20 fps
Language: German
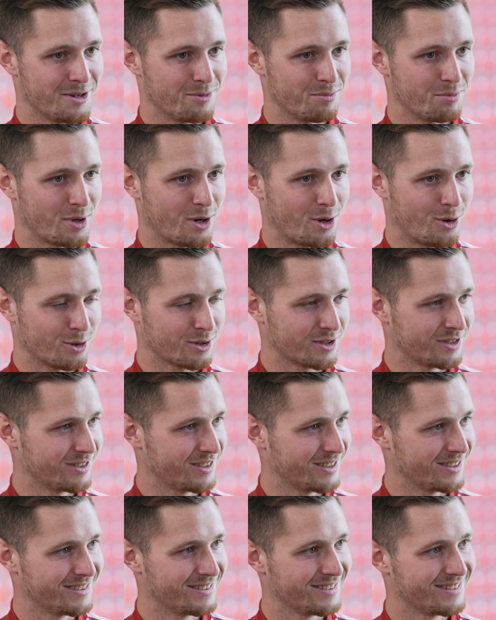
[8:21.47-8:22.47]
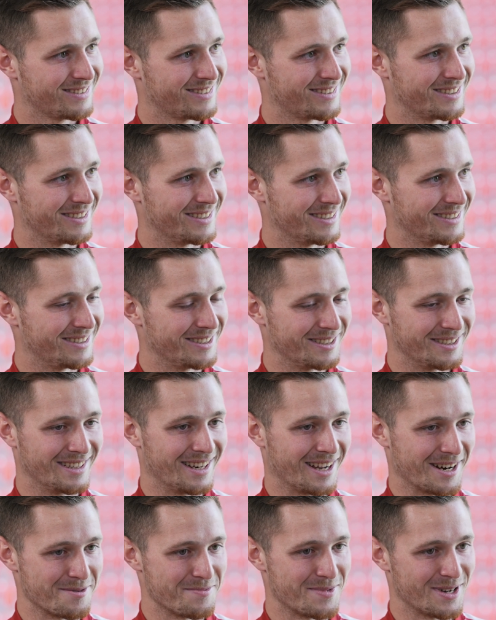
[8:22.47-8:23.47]
äh, ein paar Ochsen drin, die, die, die
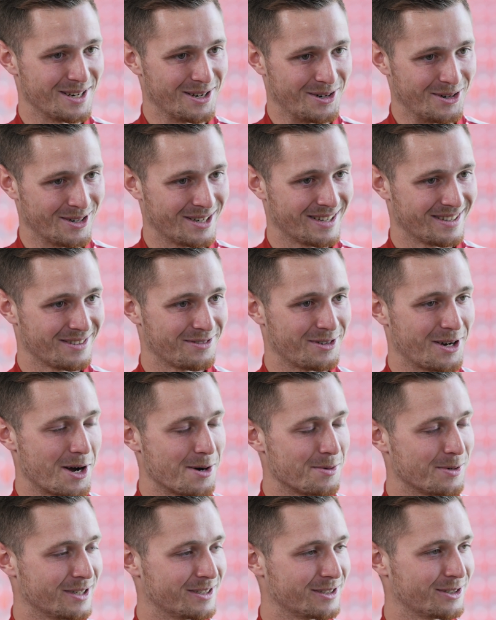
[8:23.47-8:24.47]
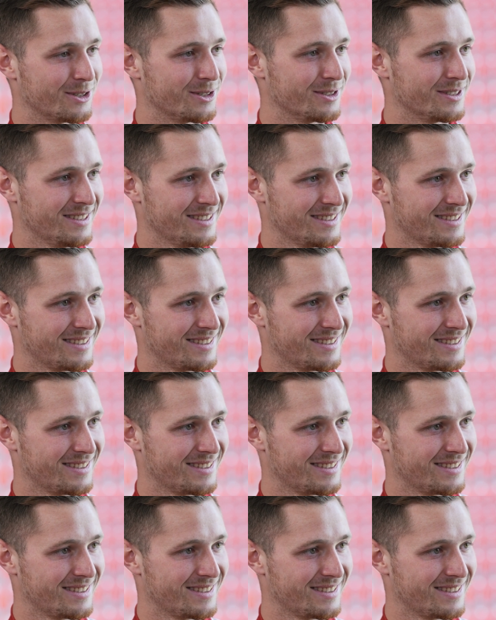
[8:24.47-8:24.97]
langen Bälle auch verarbeiten können.